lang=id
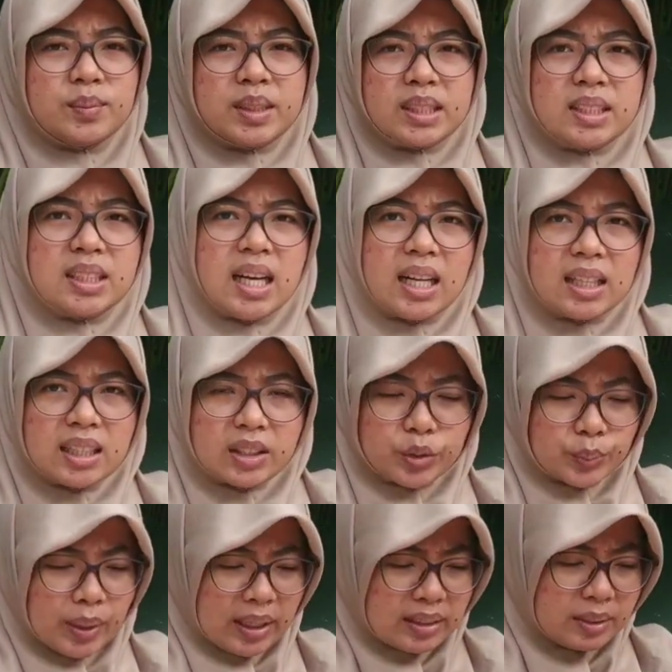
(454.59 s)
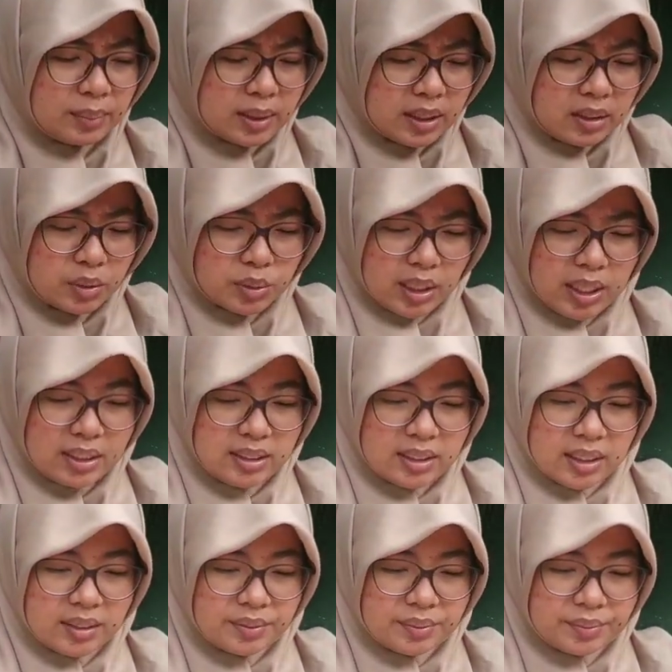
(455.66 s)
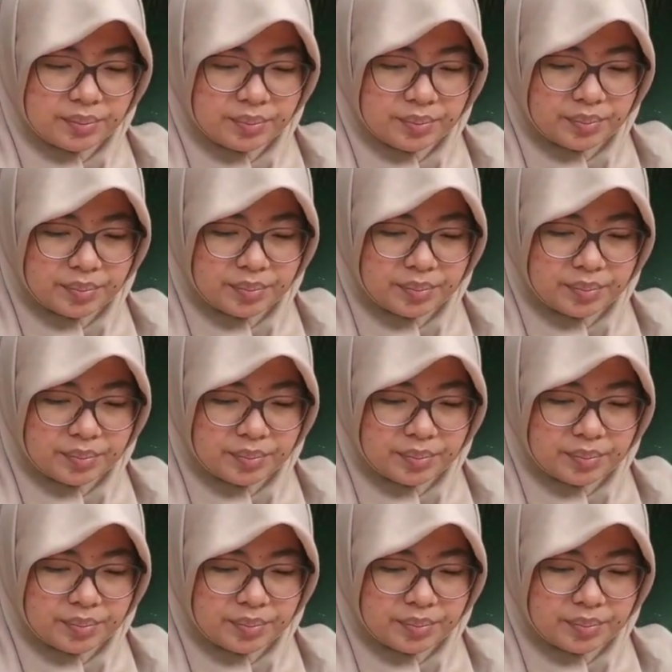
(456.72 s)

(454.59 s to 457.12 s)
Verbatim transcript: meninggal atau mati begitu saja.